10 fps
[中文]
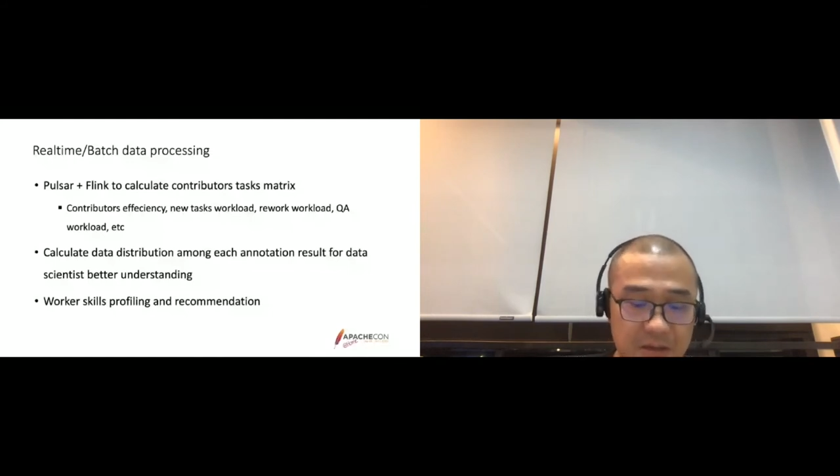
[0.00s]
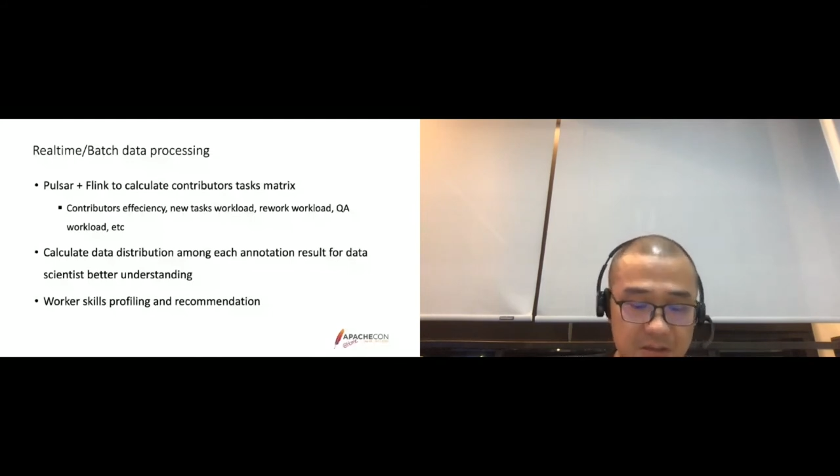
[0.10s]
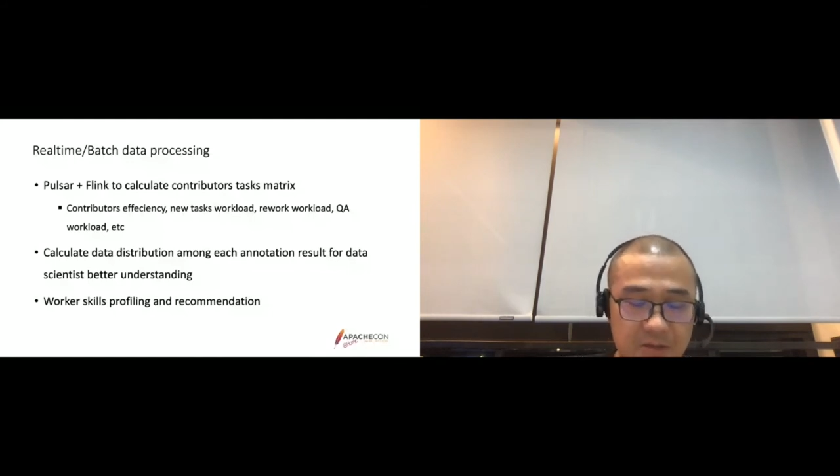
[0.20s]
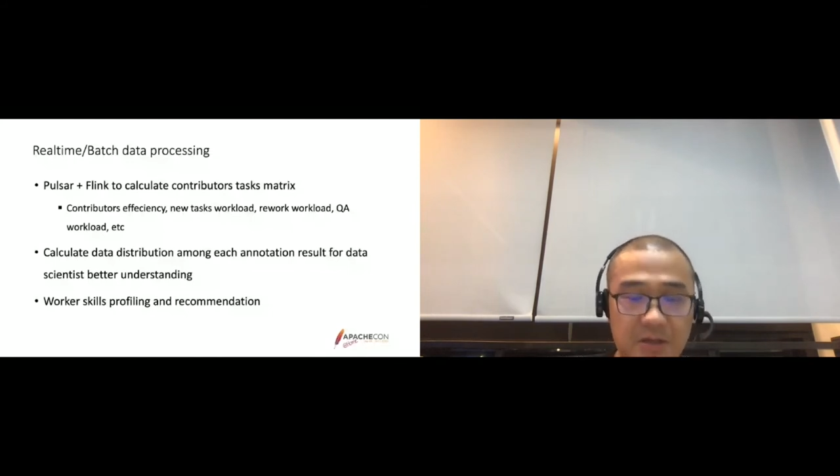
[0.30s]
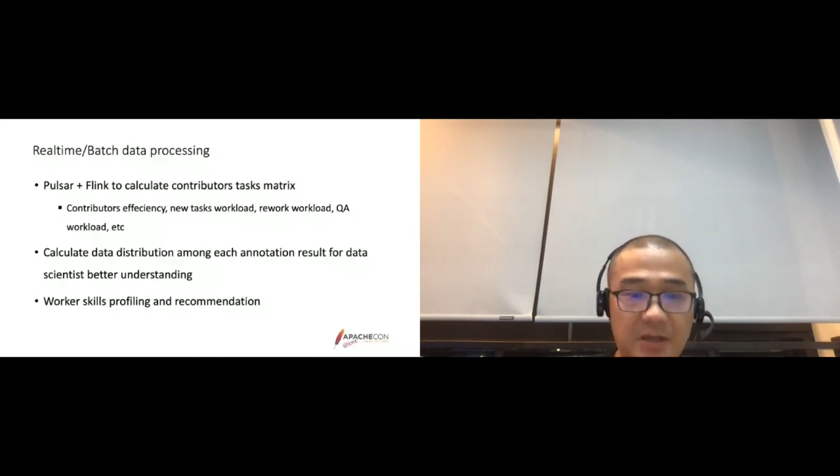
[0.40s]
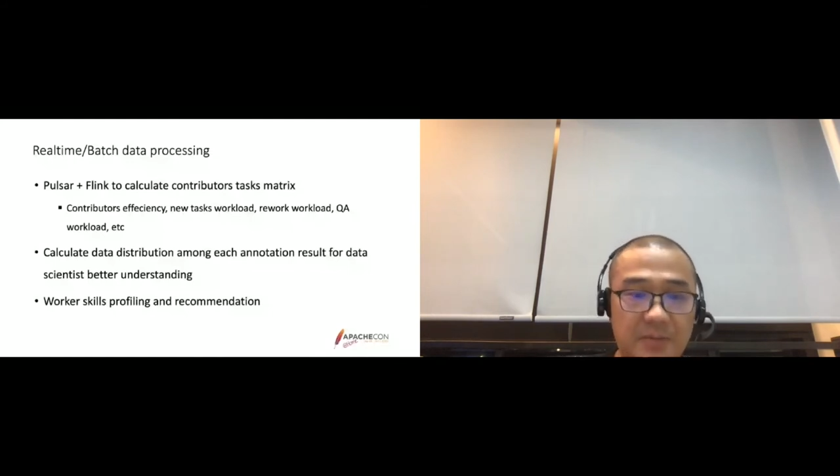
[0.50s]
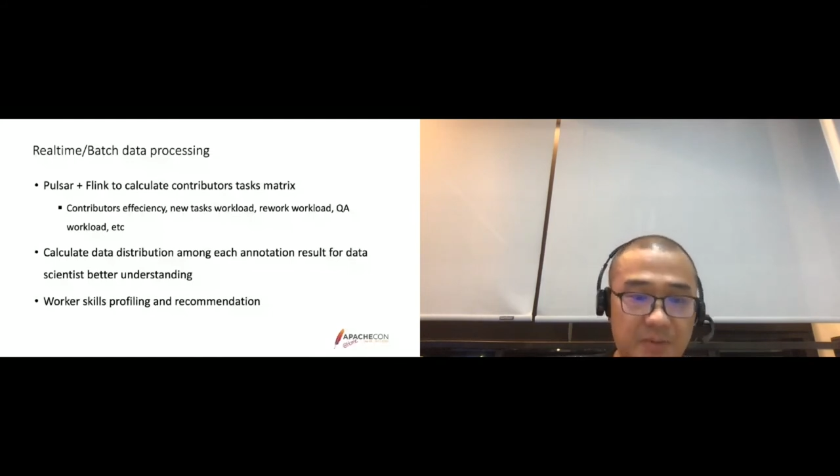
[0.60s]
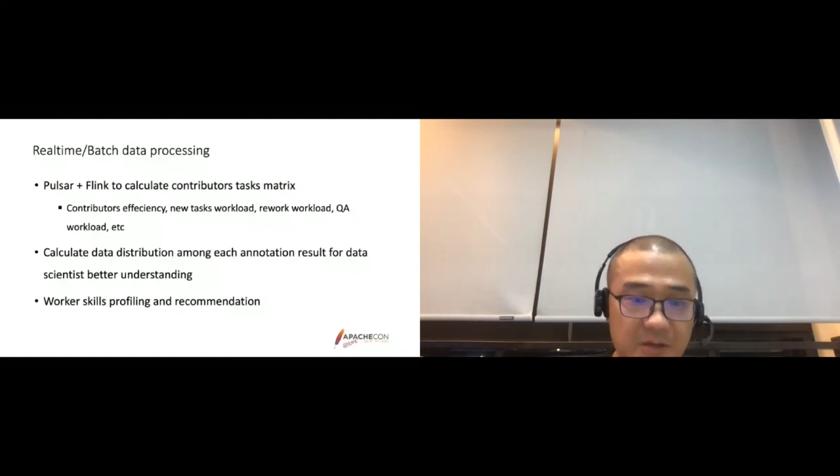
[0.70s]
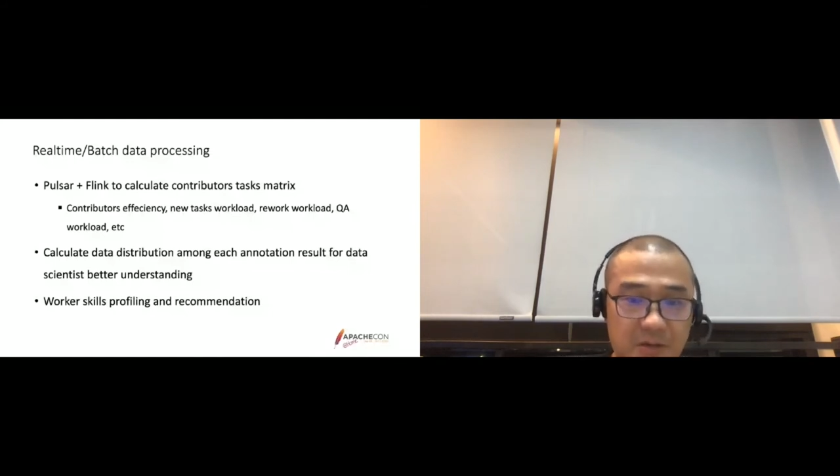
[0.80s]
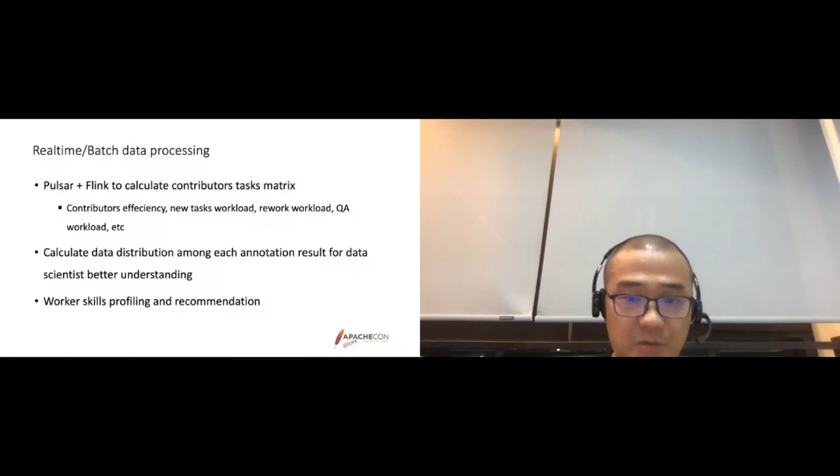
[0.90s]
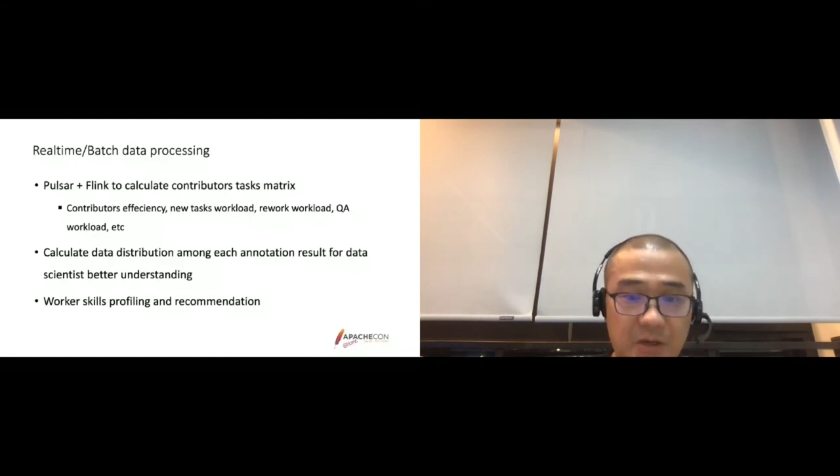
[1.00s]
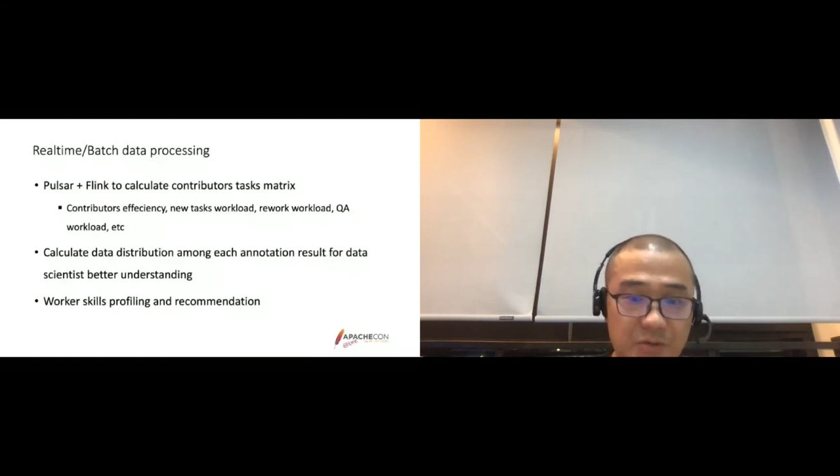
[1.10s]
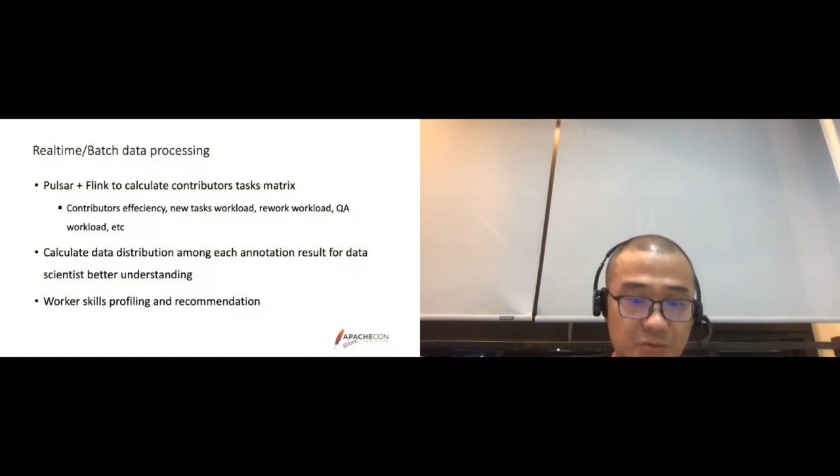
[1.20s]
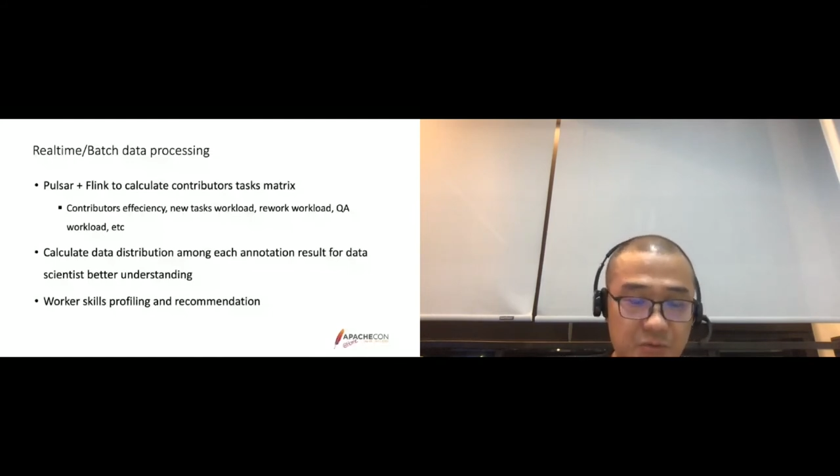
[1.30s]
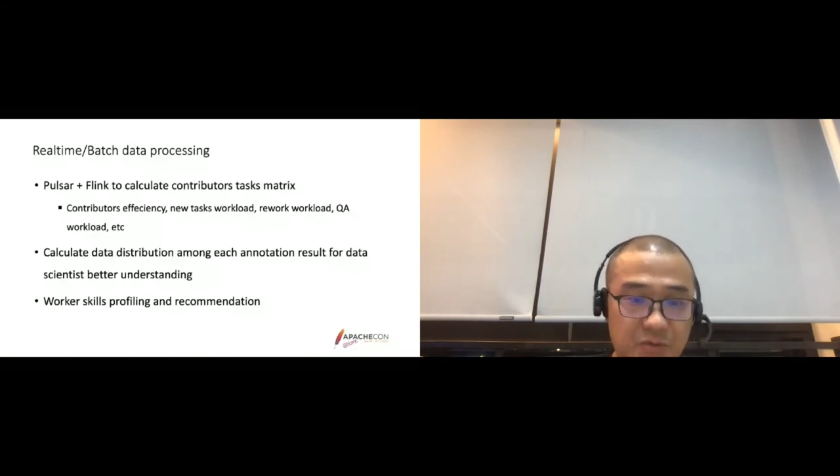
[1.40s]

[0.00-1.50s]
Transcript: 这个可以比较快的速度